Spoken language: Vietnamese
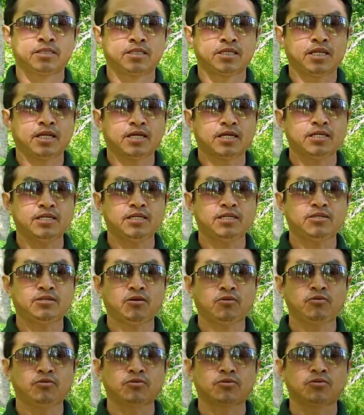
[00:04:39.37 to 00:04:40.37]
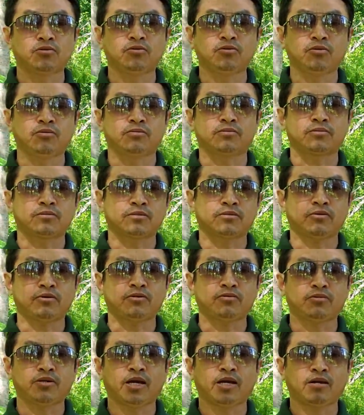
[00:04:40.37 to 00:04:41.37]
này khi trong youtube rồi
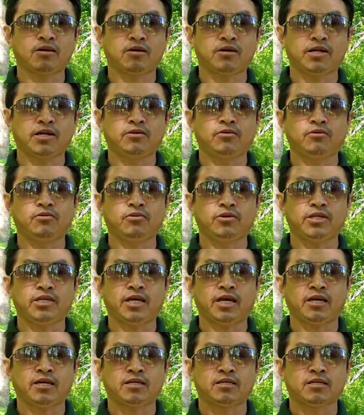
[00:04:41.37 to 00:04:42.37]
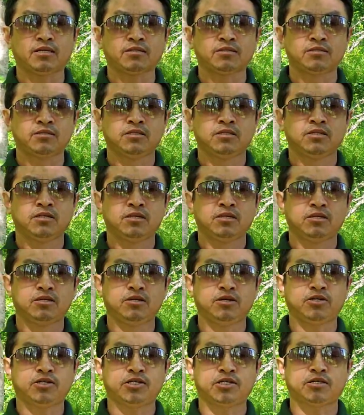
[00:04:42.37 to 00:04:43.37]
tôi nâng lọ này yêu nhia
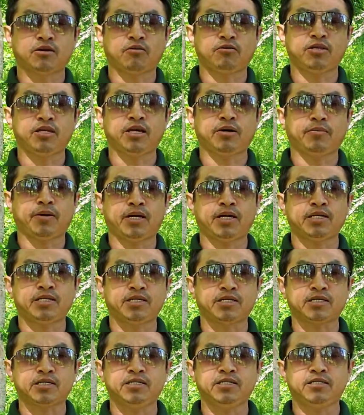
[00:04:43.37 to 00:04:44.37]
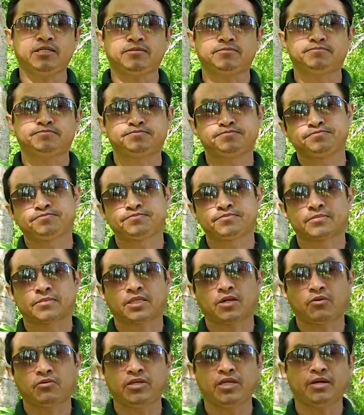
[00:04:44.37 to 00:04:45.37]
giờ chỉ tàu nhia mà này chỉ khi
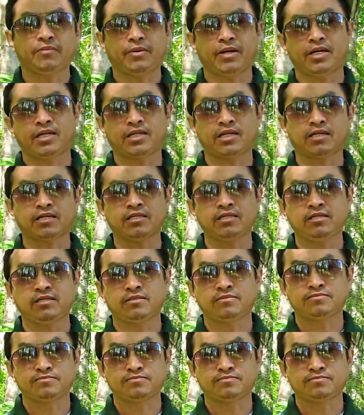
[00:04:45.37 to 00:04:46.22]
tàu nhia mà này thế khi